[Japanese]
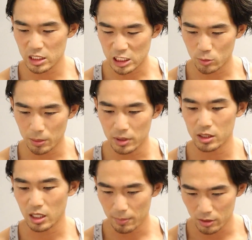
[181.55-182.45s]
しこまめ
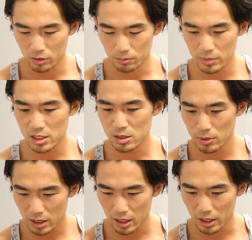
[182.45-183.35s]
に食べる3つ
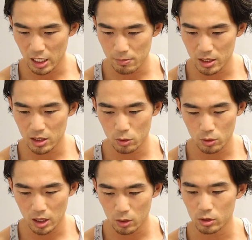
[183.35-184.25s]
目が早めに夜
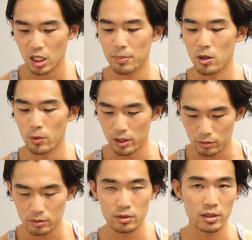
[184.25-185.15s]
ご飯を食べ終え
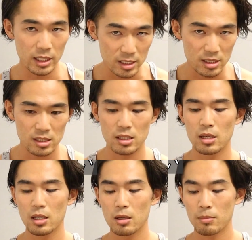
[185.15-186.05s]
るです
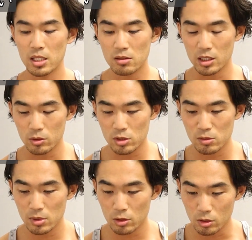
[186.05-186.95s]
まずは1
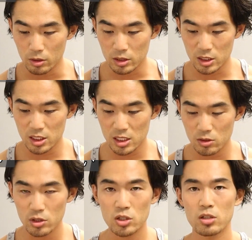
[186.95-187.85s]
つ目の脂
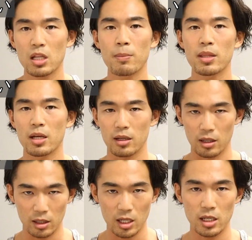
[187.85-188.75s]
質と一緒に食べない
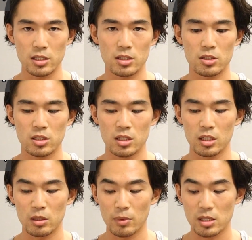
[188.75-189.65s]
から解説し
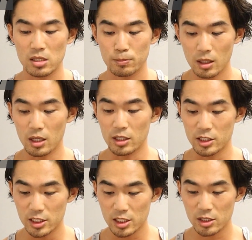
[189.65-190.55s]
ていきます脂
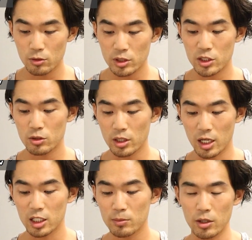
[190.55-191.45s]
質と一緒に
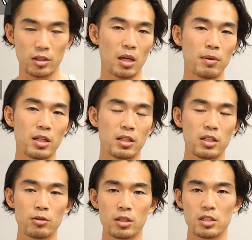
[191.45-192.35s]
白米は食べない
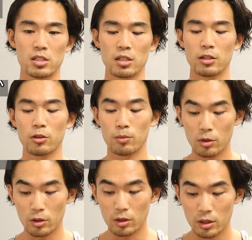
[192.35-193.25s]
理由なんですけれど
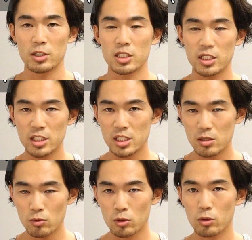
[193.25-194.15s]
も、まあ、脂
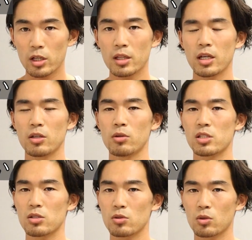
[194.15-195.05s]
質を取らないよう
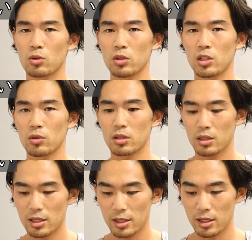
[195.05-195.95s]
にすることによっ
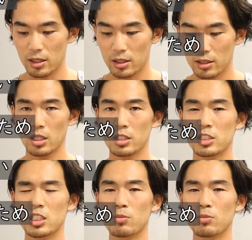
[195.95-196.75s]
て体脂